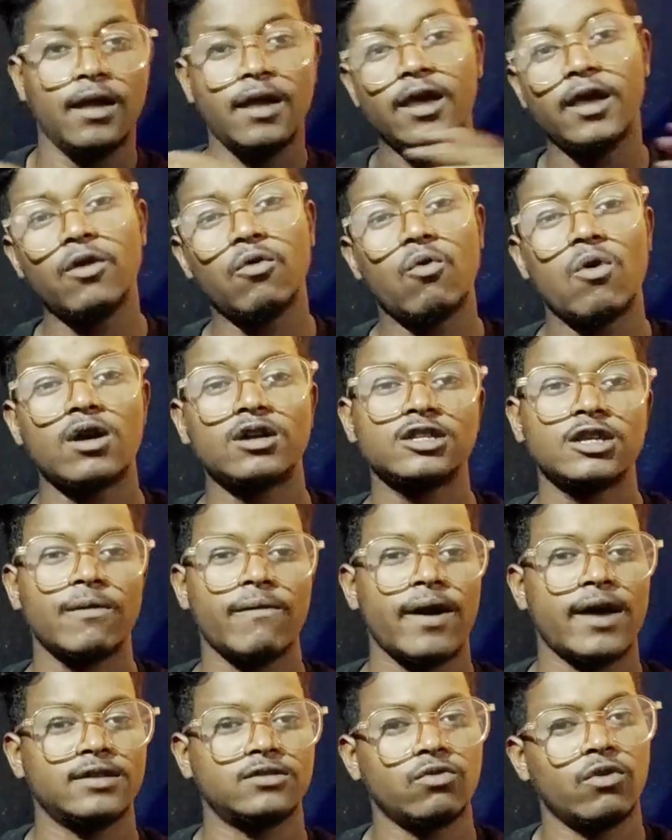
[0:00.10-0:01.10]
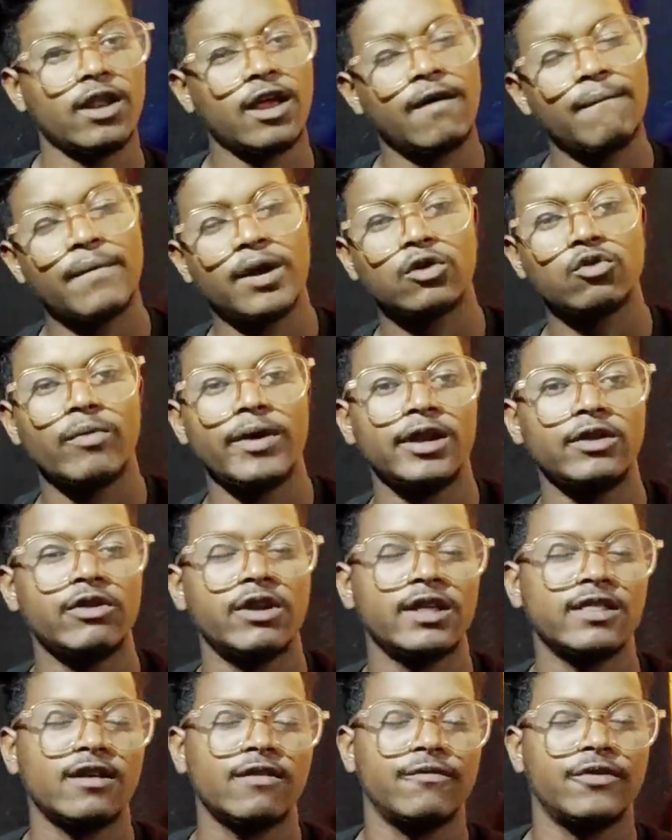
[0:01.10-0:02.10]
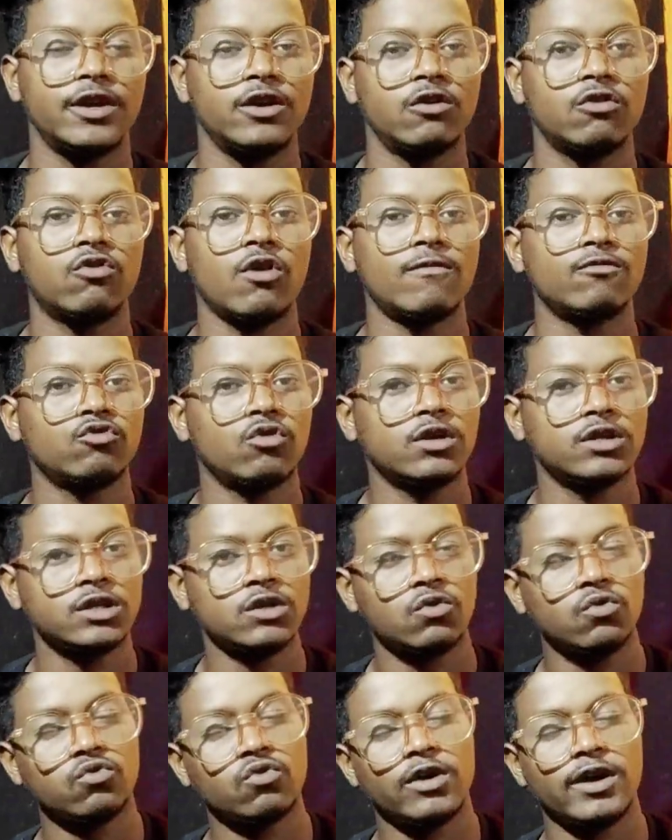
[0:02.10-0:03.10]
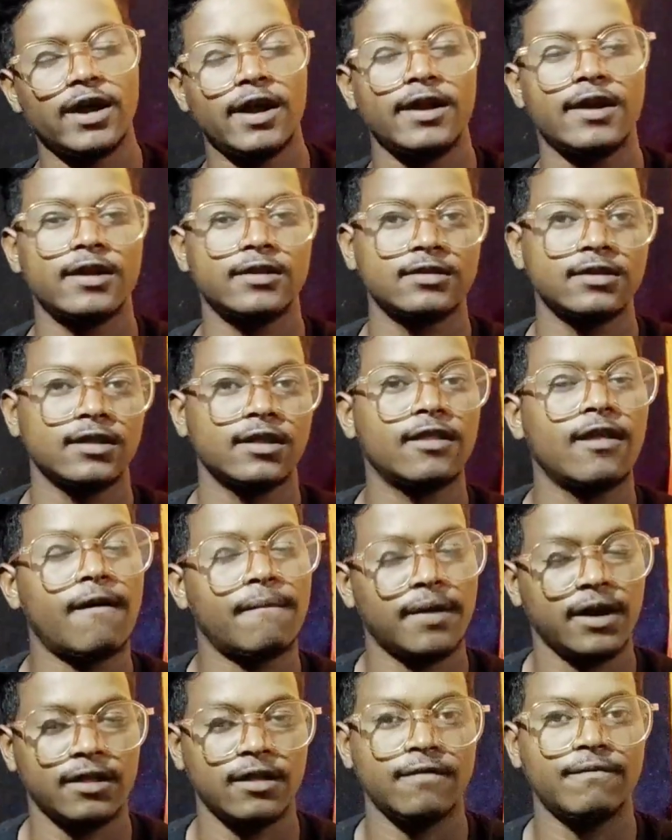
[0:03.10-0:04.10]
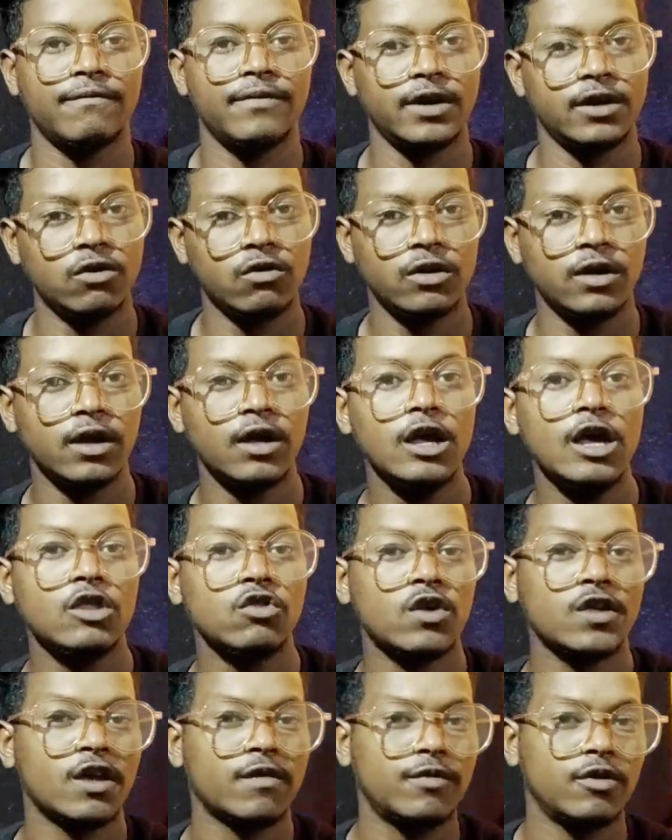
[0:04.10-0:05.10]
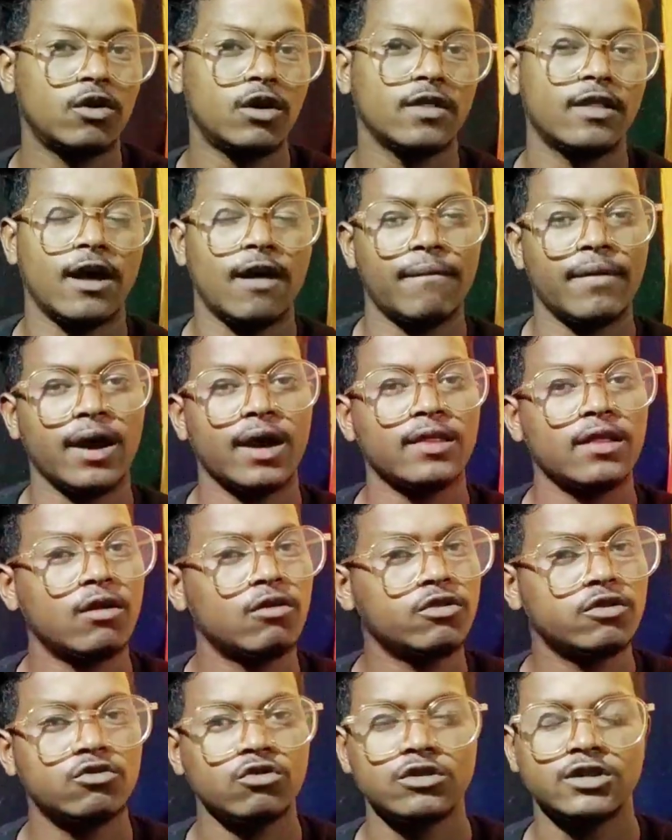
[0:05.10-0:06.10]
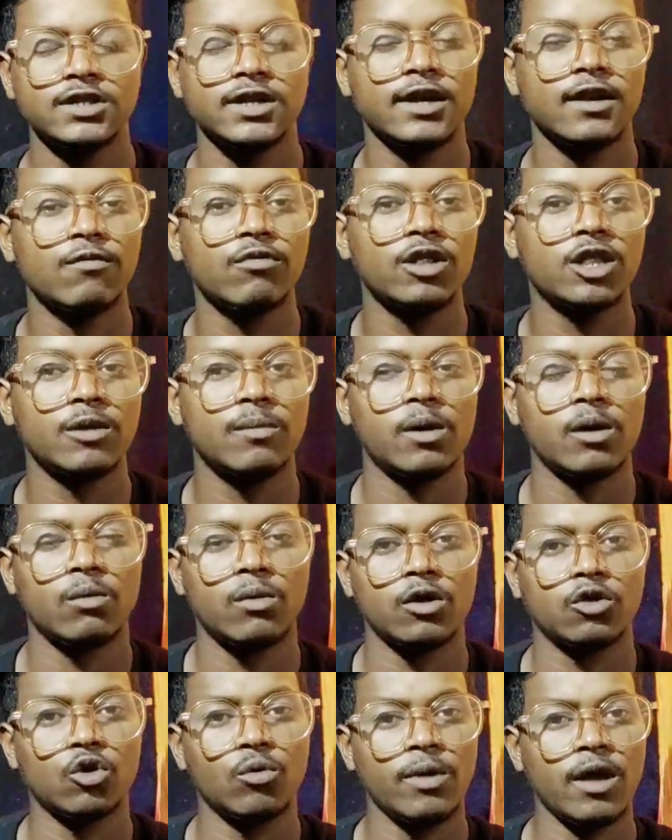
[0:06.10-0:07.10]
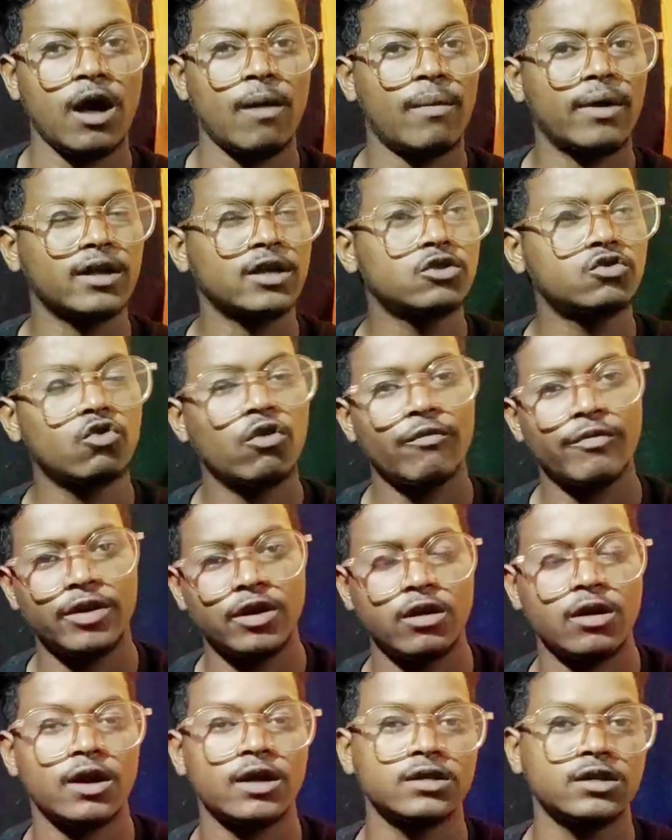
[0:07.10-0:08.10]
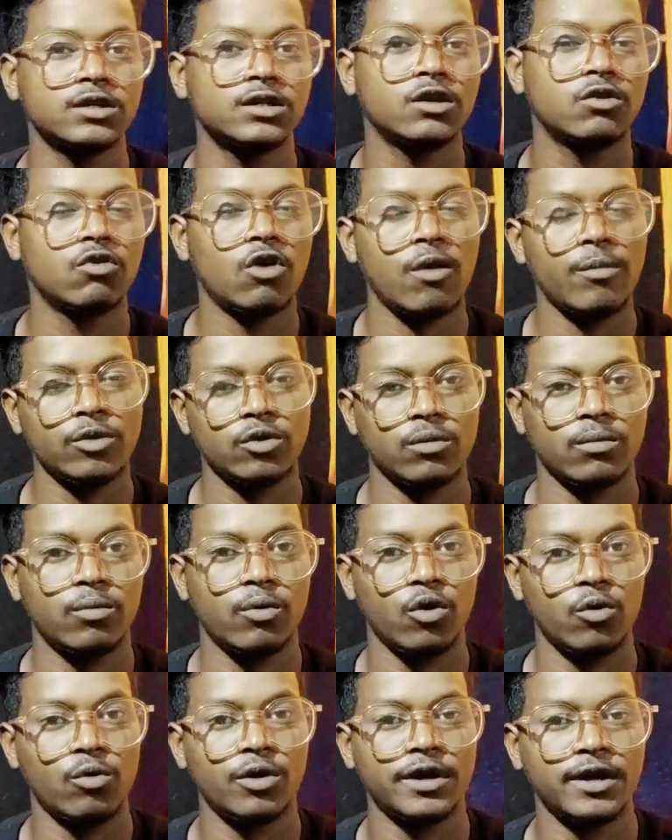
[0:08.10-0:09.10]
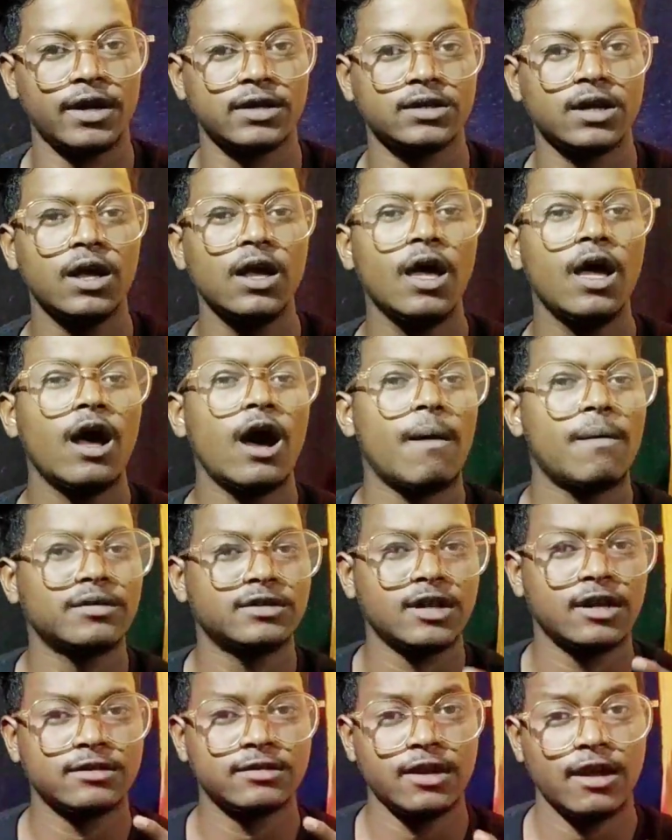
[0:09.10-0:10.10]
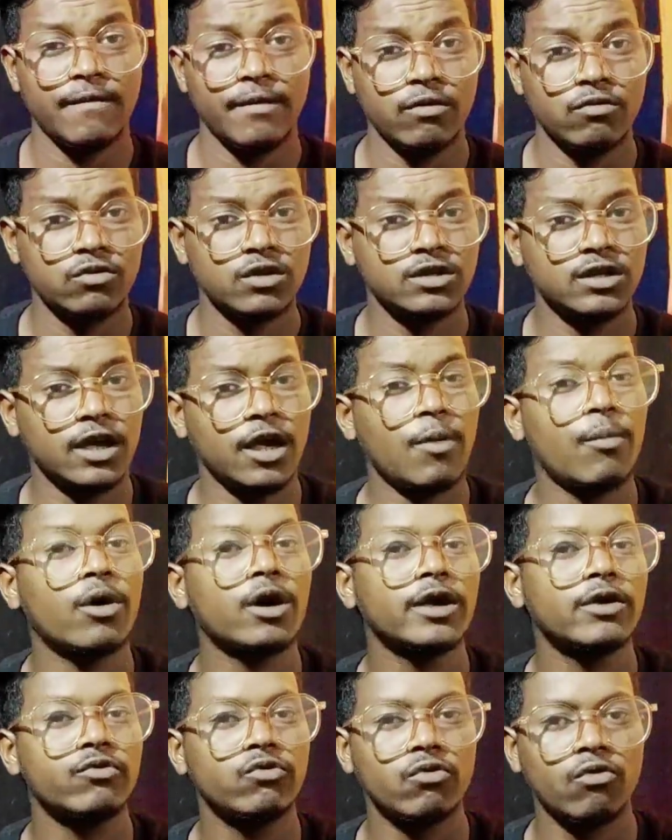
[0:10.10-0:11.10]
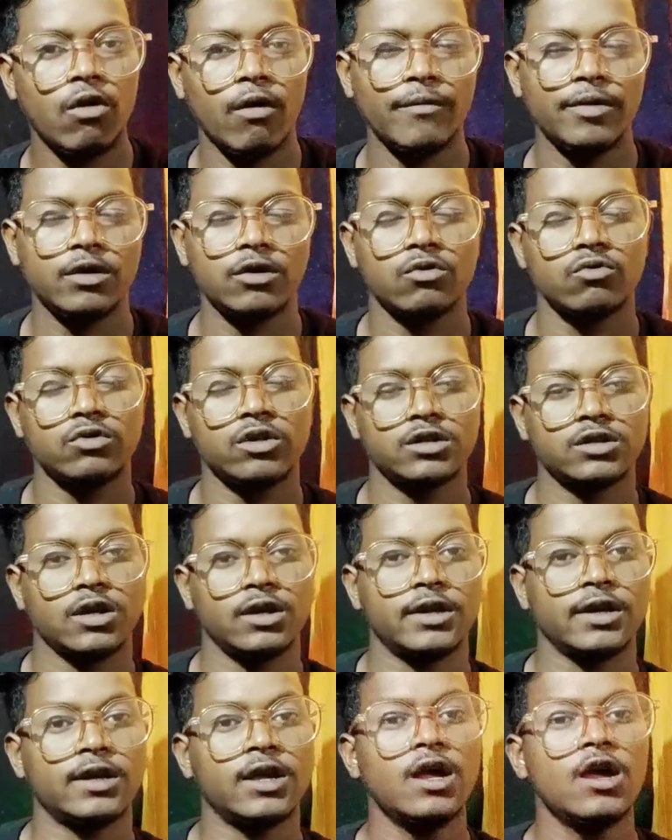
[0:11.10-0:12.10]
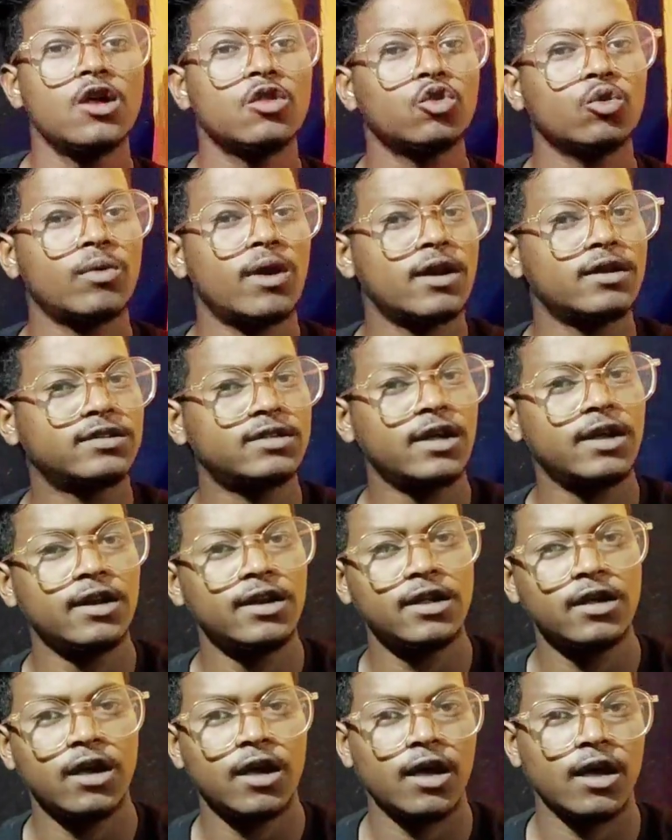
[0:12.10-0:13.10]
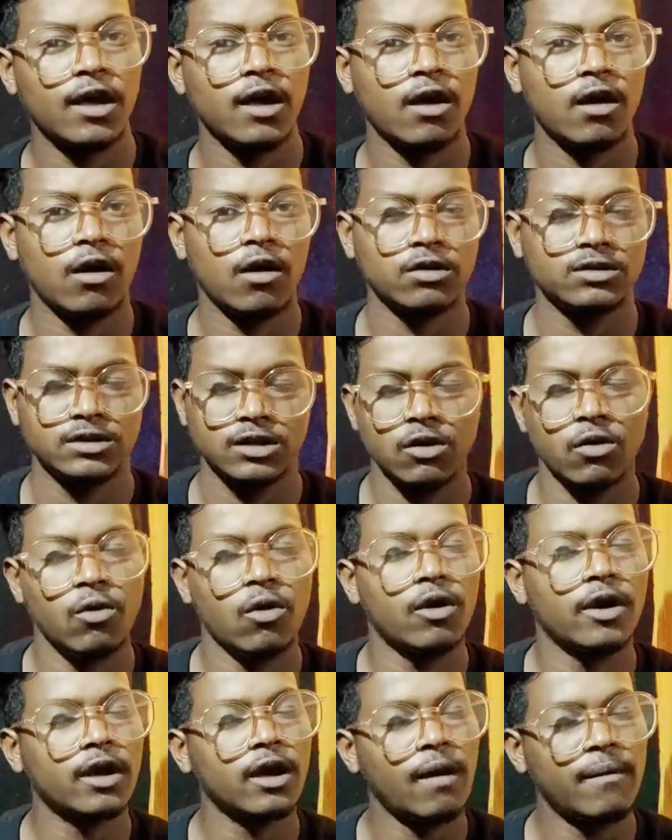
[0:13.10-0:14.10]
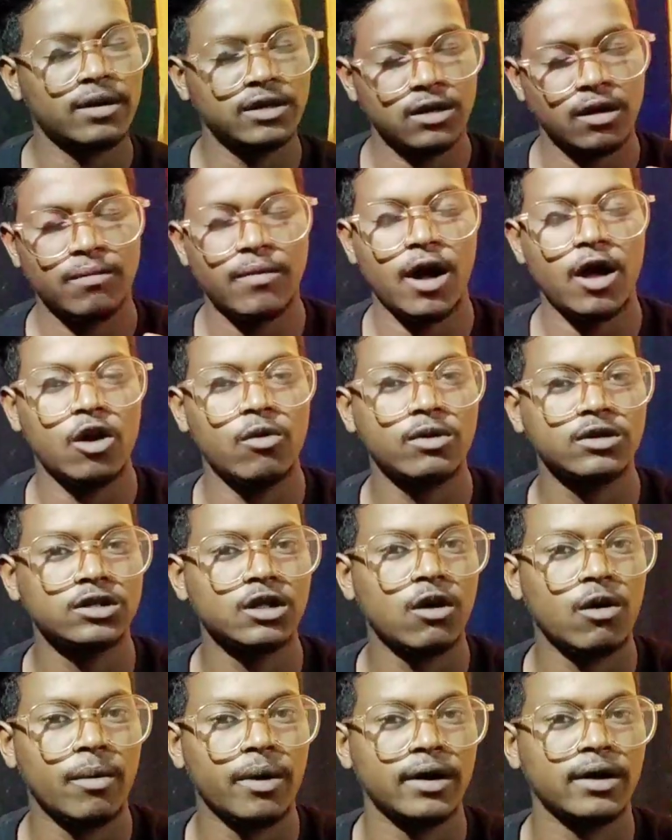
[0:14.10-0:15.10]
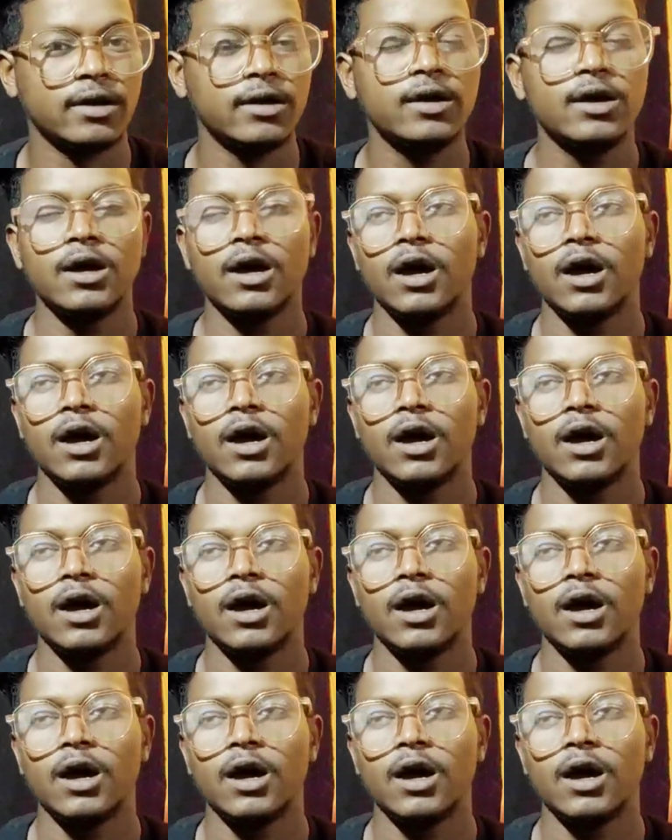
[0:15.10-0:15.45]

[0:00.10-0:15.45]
হ্যাঁ হোয়াটসঅ্যাপ গাইস ওয়েলকাম ব্যাক টু মাই নিউ ভিডিও তো আমি চলেছি নতুন একটা ইন্টারেস্টিং ধামাকাদার ভিডিও নিয়ে তাই এই ভিডিওটা ধামাকাদার হতে চলেছি না বলতে পারবো না তবে আমার কিছু ওপিনিয়ন আছে যেগুলো আমি বলবো ঠিক আছে আমার সাবস্ক্রাইবার উদ্দেশ্যে এবং ইউটিউব কমিউনিটির উদ্দেশ্যে ঠিক আছে তোমরা রিসেন্টলি কেউ অনেক আমার জায়গায় ভালোবাসা দাও আমাকে